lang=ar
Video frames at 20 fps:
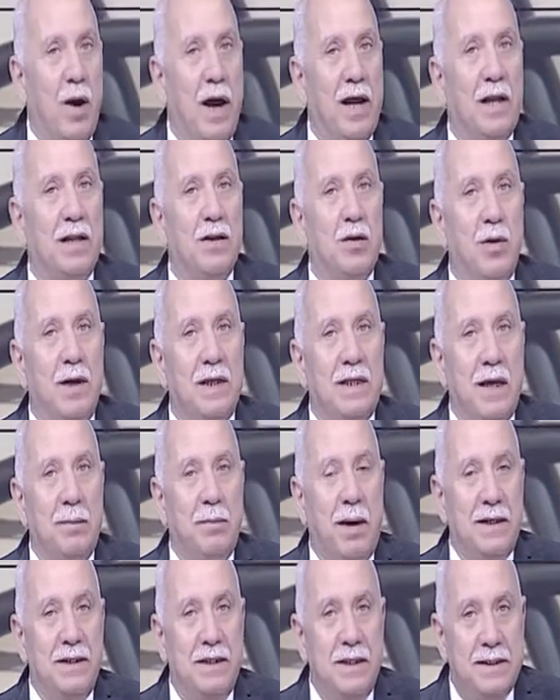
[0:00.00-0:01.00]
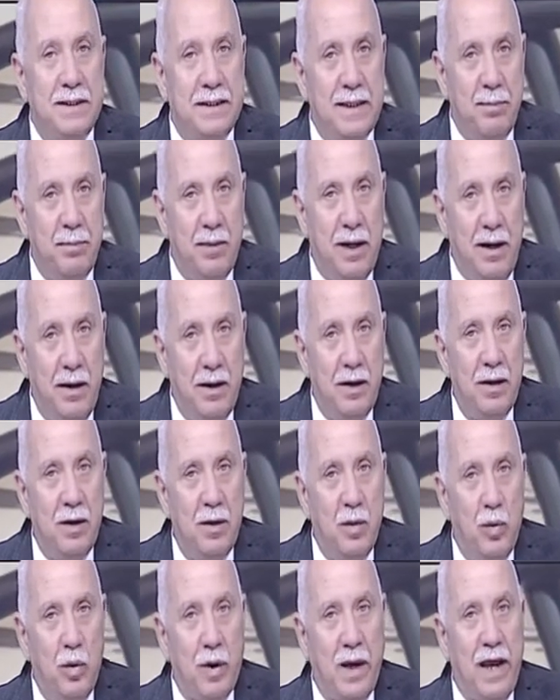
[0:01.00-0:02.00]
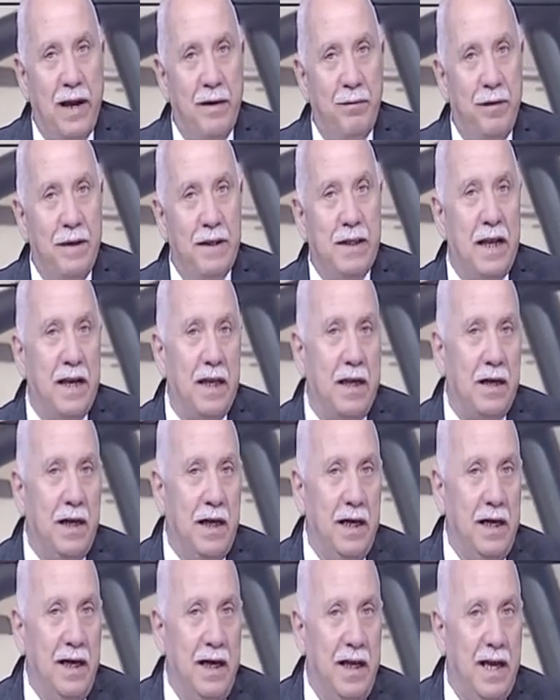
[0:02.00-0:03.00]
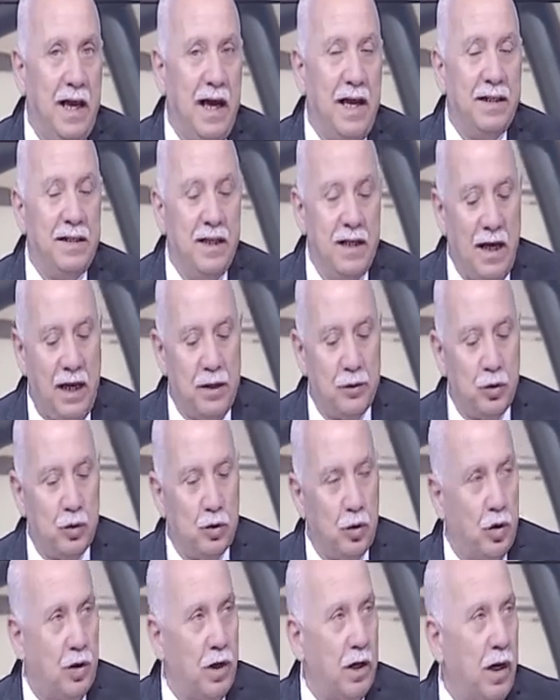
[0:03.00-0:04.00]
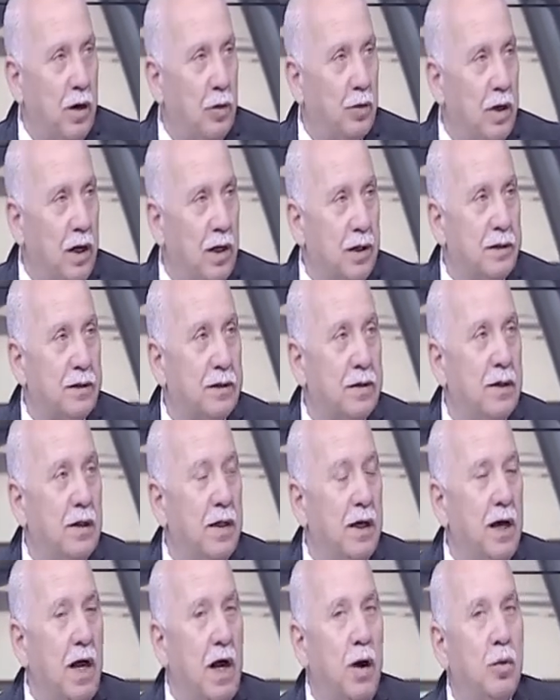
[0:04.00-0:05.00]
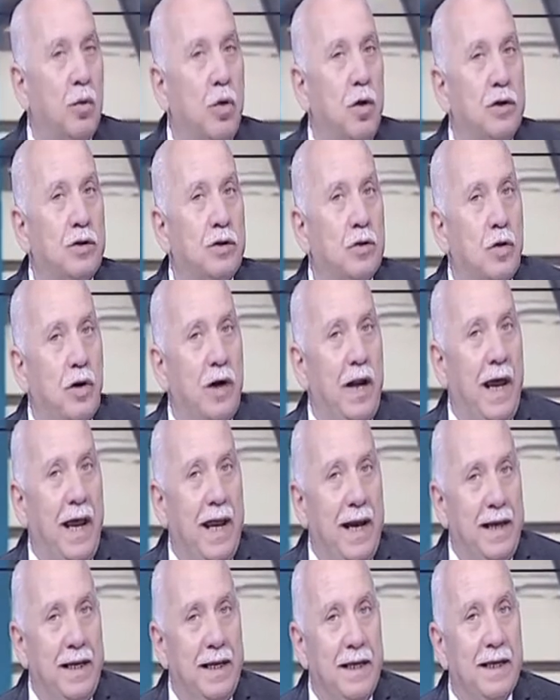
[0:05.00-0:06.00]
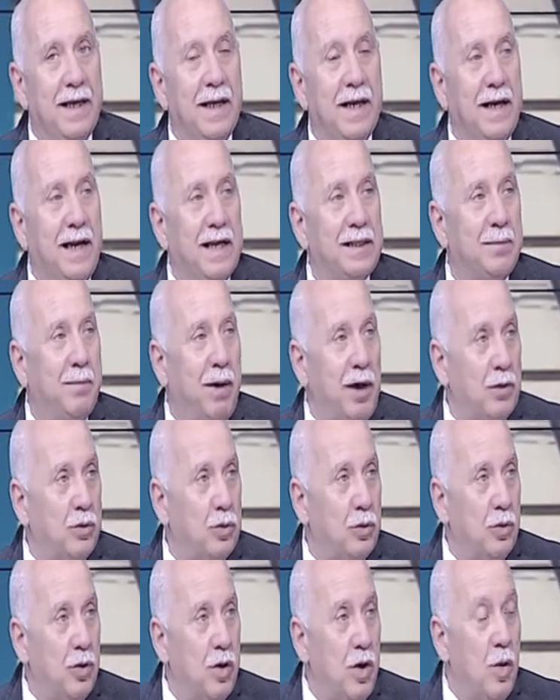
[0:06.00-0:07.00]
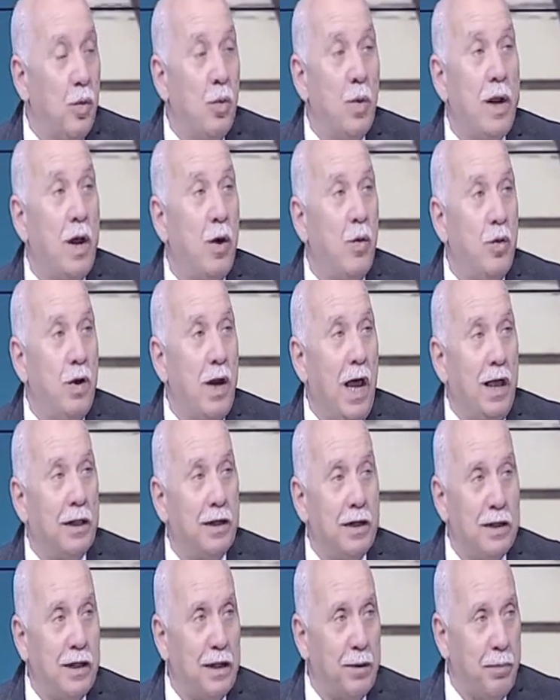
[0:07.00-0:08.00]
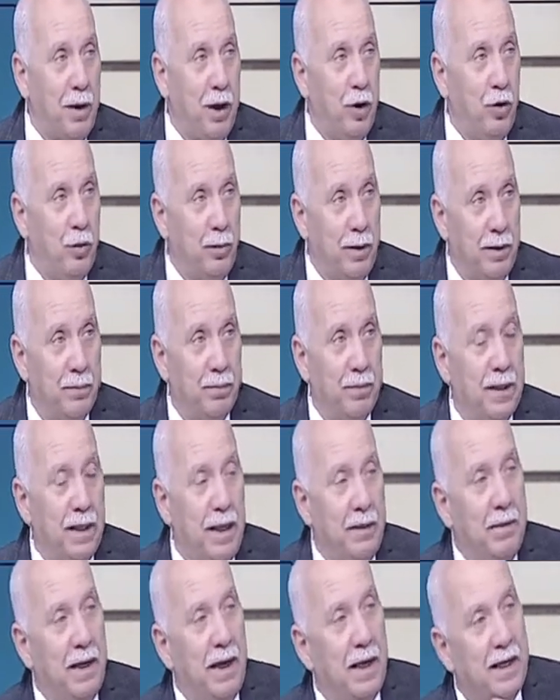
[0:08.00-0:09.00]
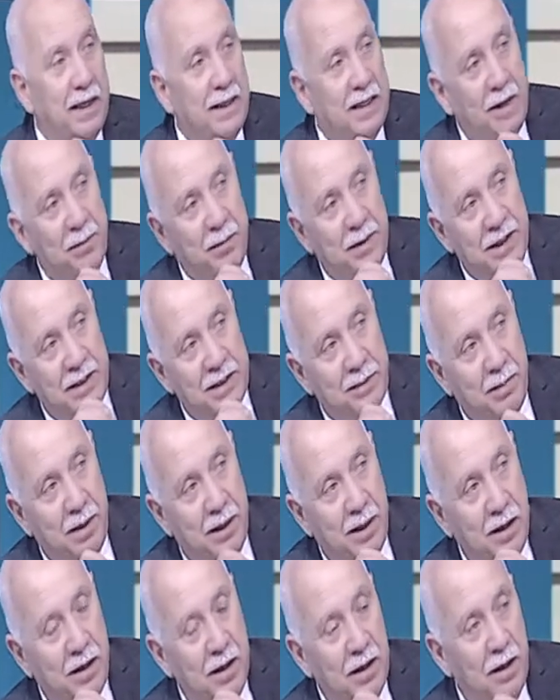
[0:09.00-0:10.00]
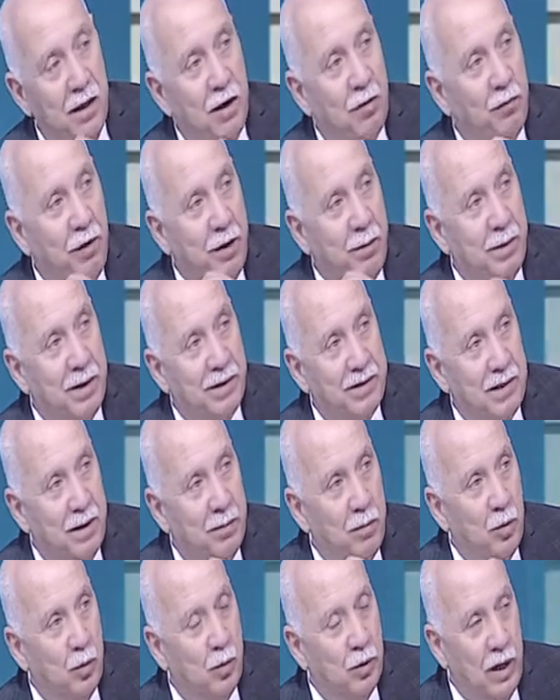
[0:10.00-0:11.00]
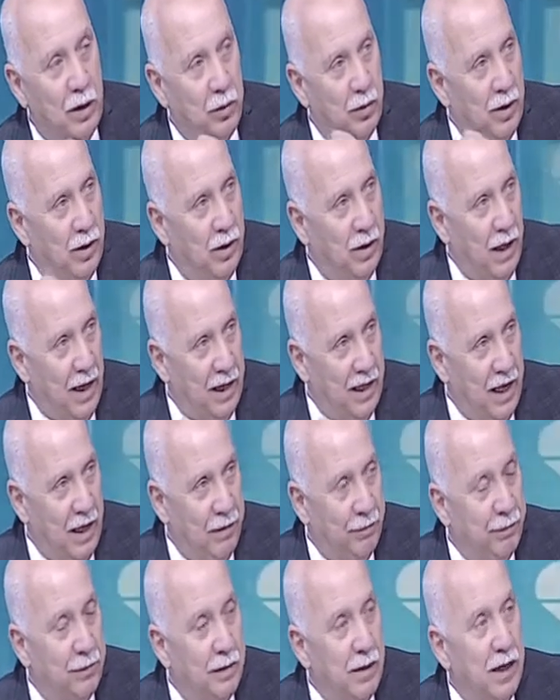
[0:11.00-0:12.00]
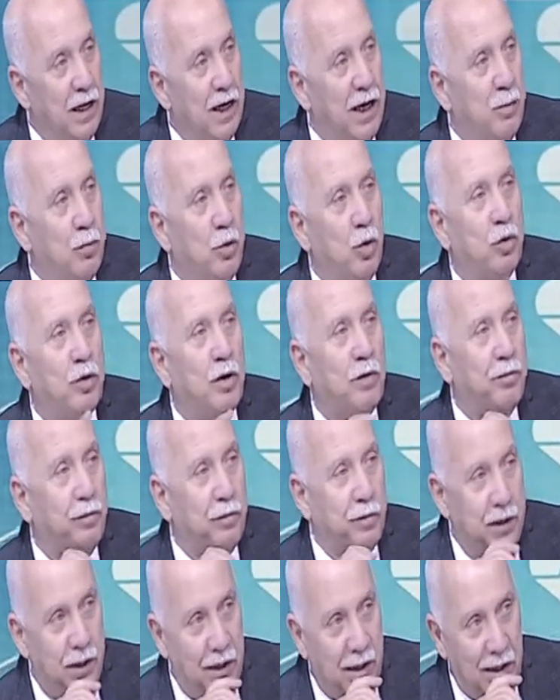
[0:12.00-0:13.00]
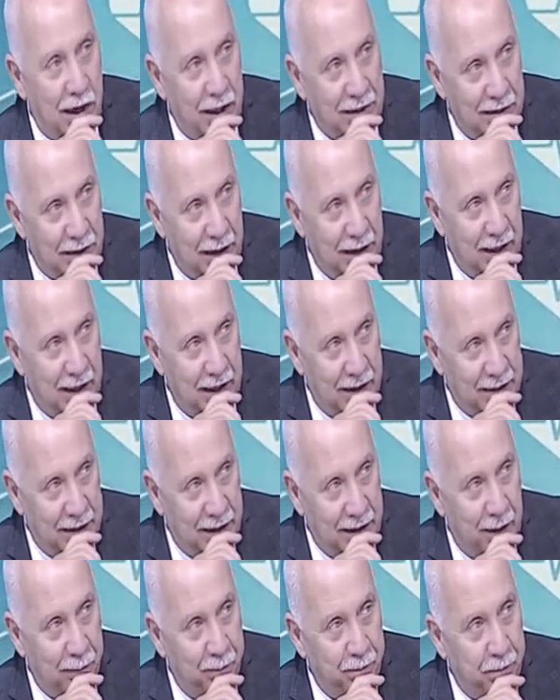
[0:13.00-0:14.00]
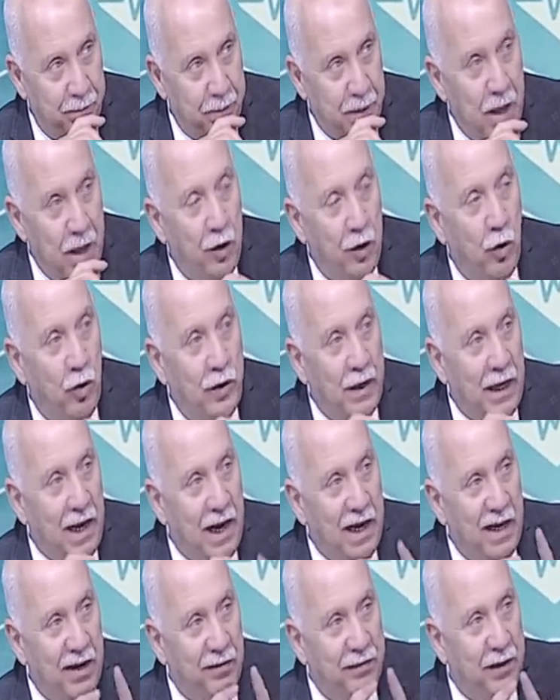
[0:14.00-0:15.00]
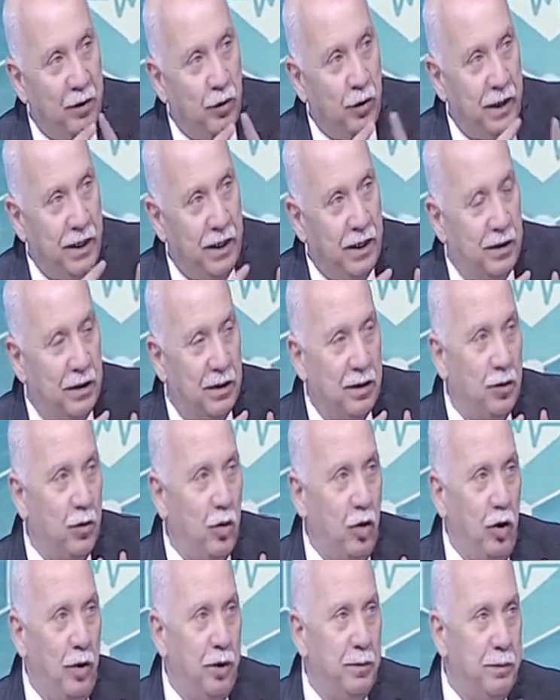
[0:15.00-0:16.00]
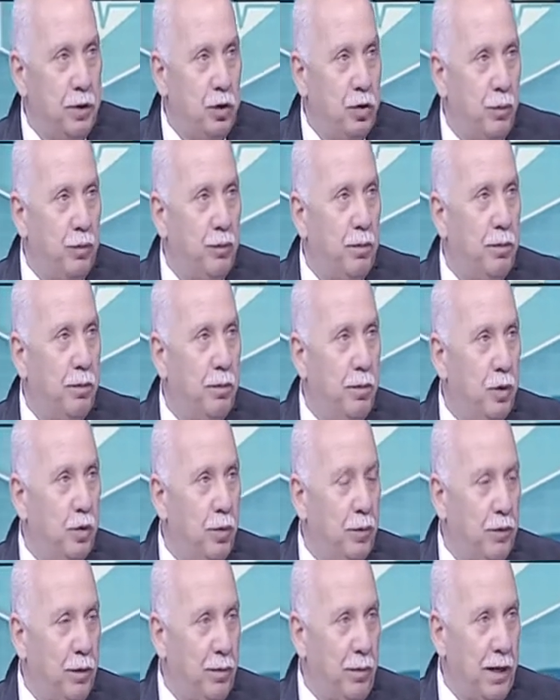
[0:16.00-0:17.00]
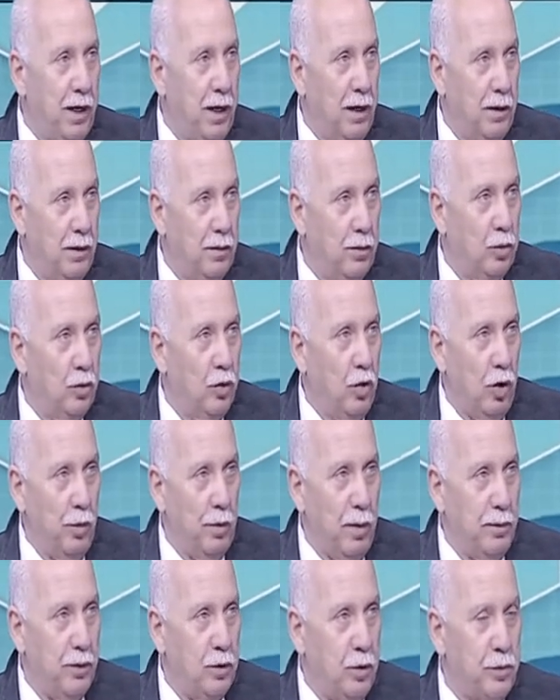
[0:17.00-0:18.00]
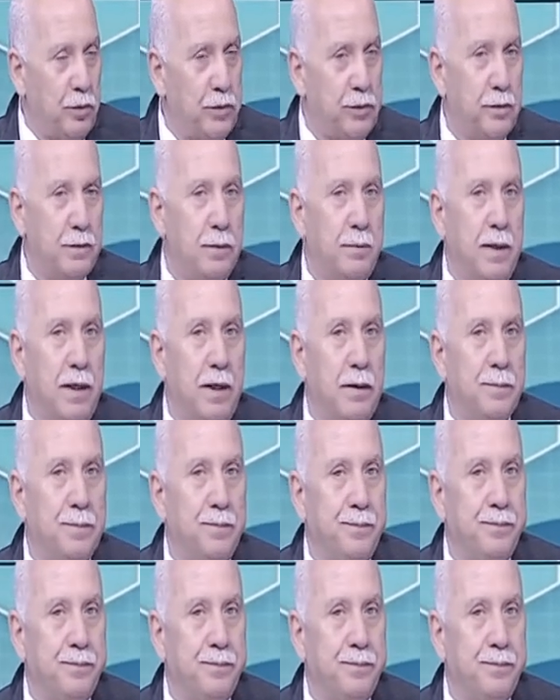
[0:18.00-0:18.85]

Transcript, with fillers: لو انا دلوقتي ما عنديش سمنه وكان في تاريخ للعيله عندنا عنده سكر او ضغط او كوليسترول عالي لازم اخده وانا هقول لحضرتك معلومه جميله جدا بالنسبه للفايبرز اللي موجوده او للالياف اللي موجوده في الاناسيليوم نقول لنا الالياف دي نوعين نوع بيدوب بيدوب في الميه ونوع ما بيدوبش في الميه